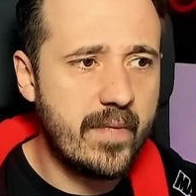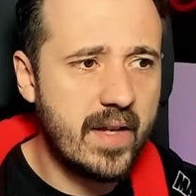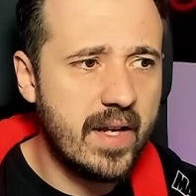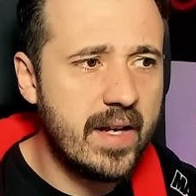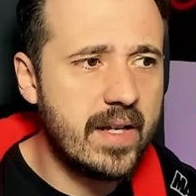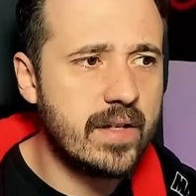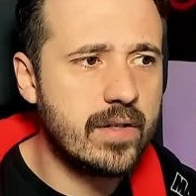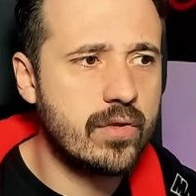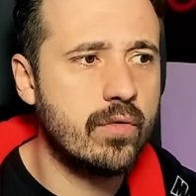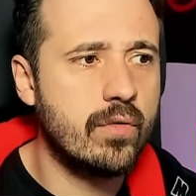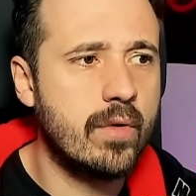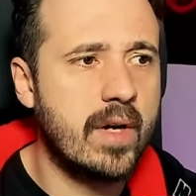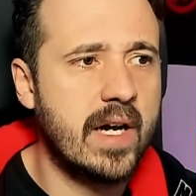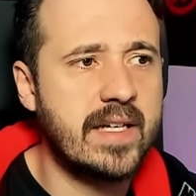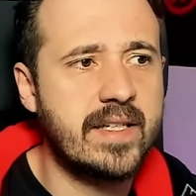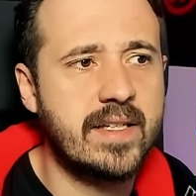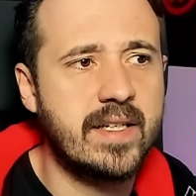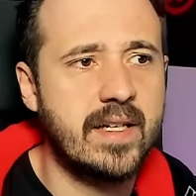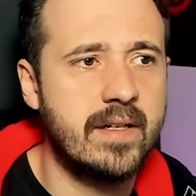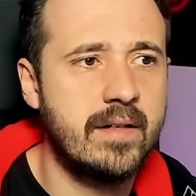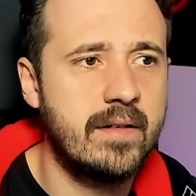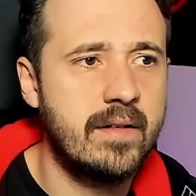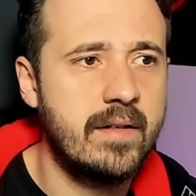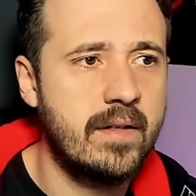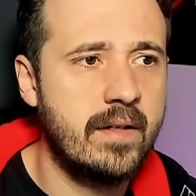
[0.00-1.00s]
en su
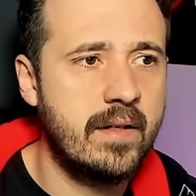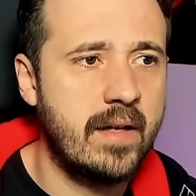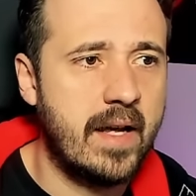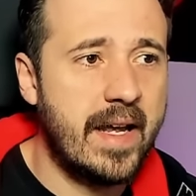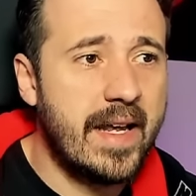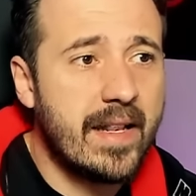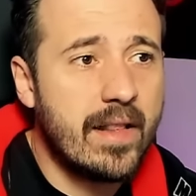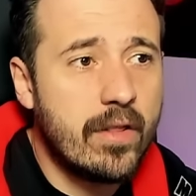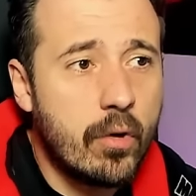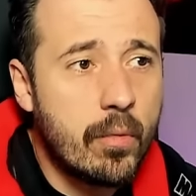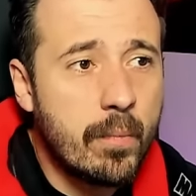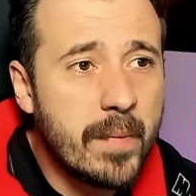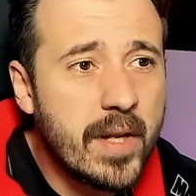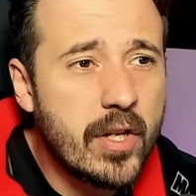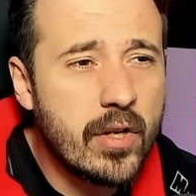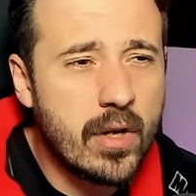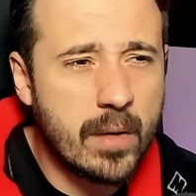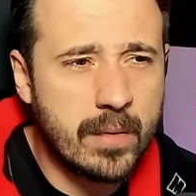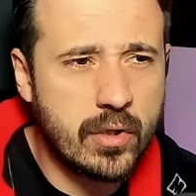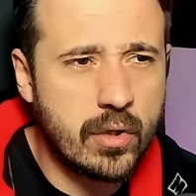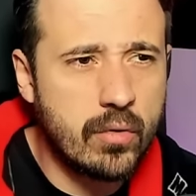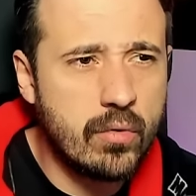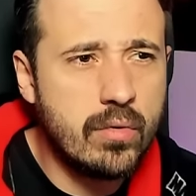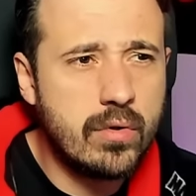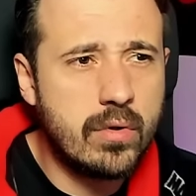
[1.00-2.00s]
casa el dominio
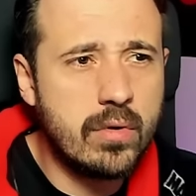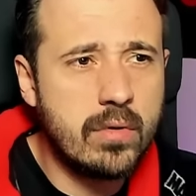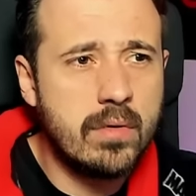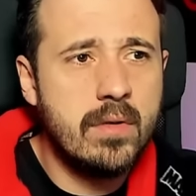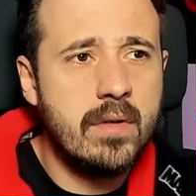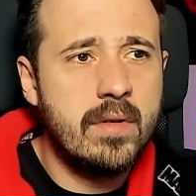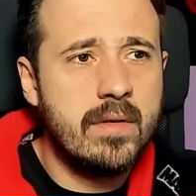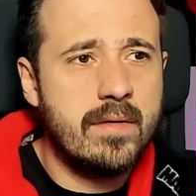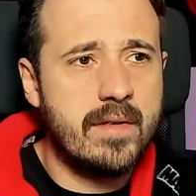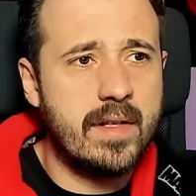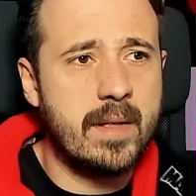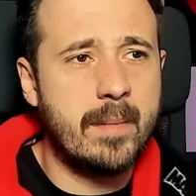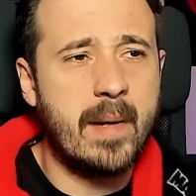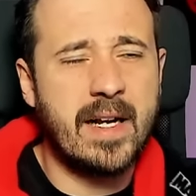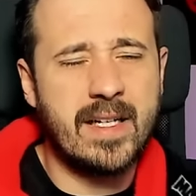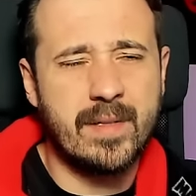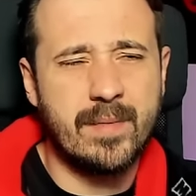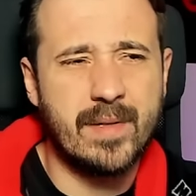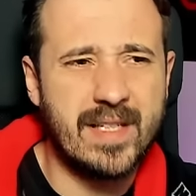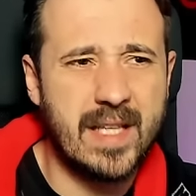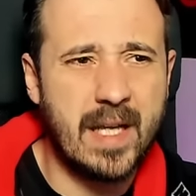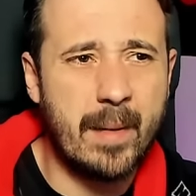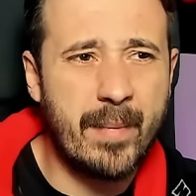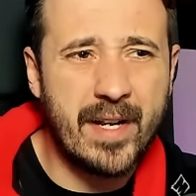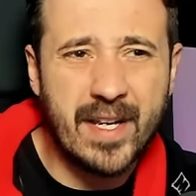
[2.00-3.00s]
absoluto de Max
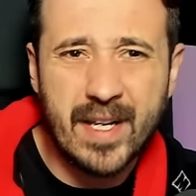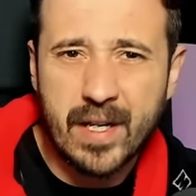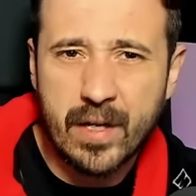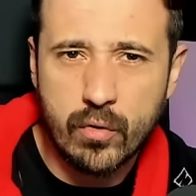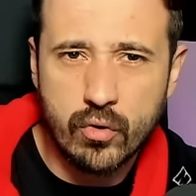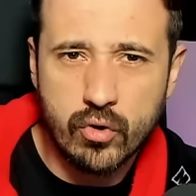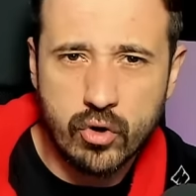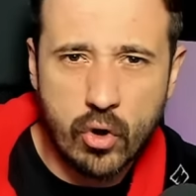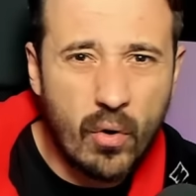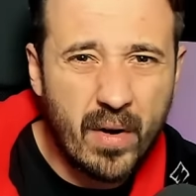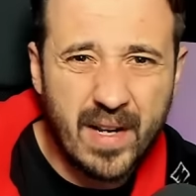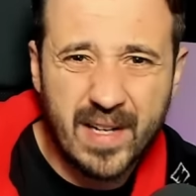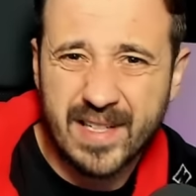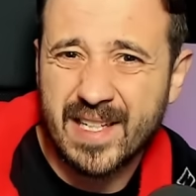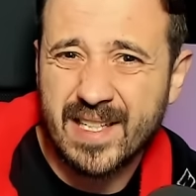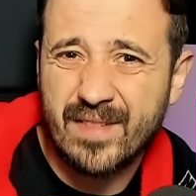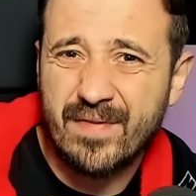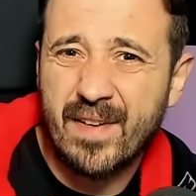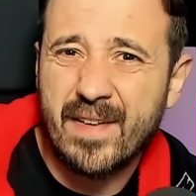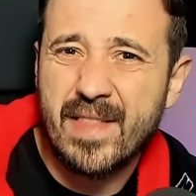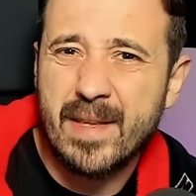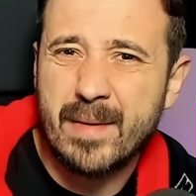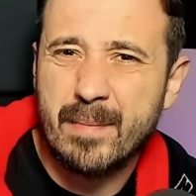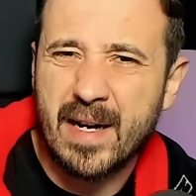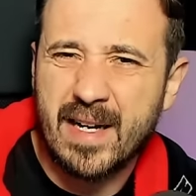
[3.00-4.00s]
Verstappen, incluso aunque seas
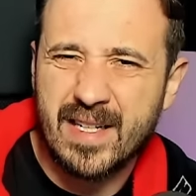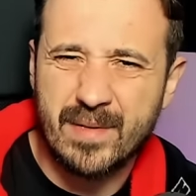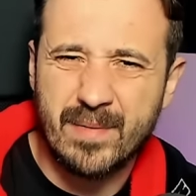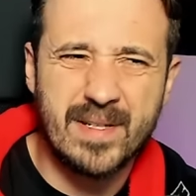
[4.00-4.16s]
fan de Max